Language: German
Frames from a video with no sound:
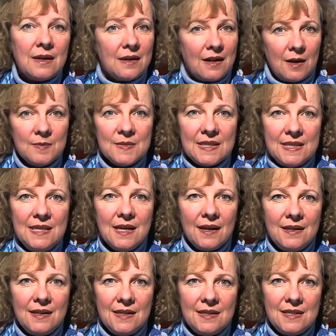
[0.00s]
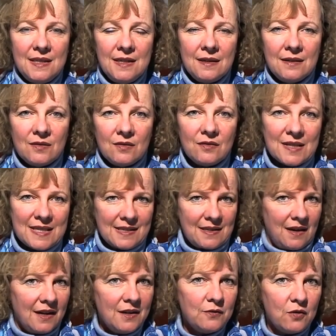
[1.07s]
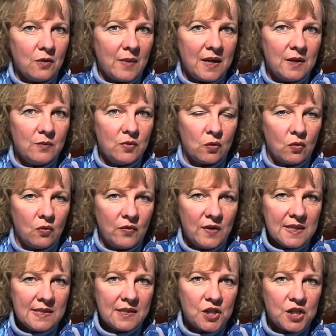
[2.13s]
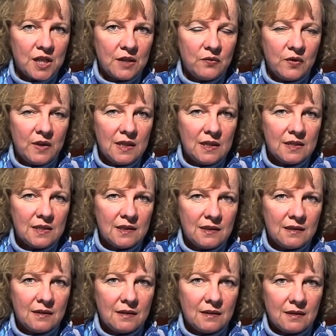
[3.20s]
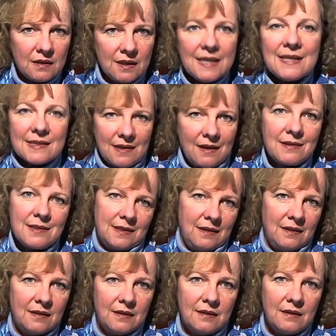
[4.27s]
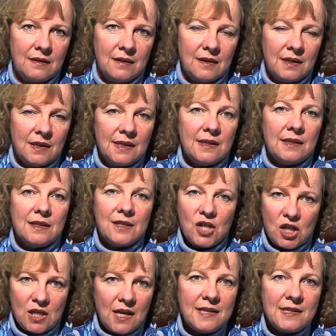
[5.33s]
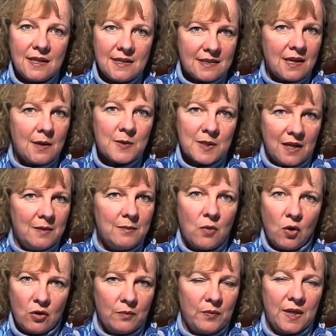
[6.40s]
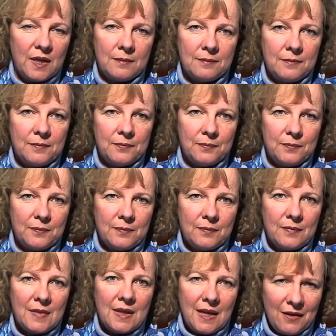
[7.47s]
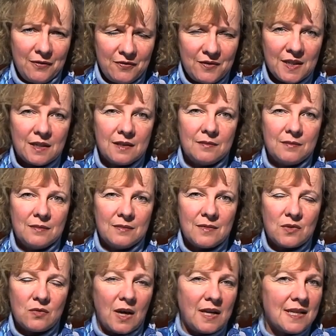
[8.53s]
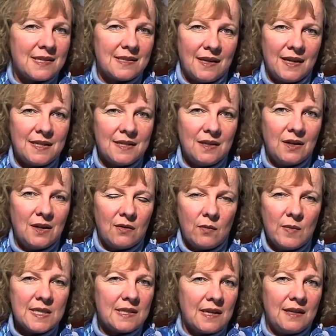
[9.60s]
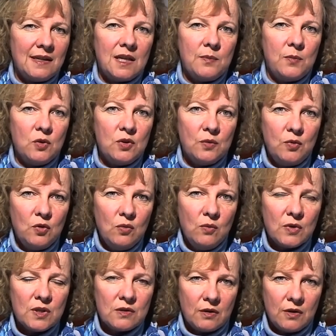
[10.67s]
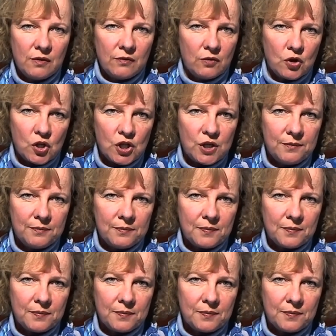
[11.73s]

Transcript: Haben Sie eine Idee, was gerade vor meinem Bürofenster stattfindet? Ich sag's Ihnen. Es schneit, als gäb's keinen Morgen mehr. Heftig. Zu einer Zeit, wo man sich eigentlich bunte Blumen und Sonne wünscht.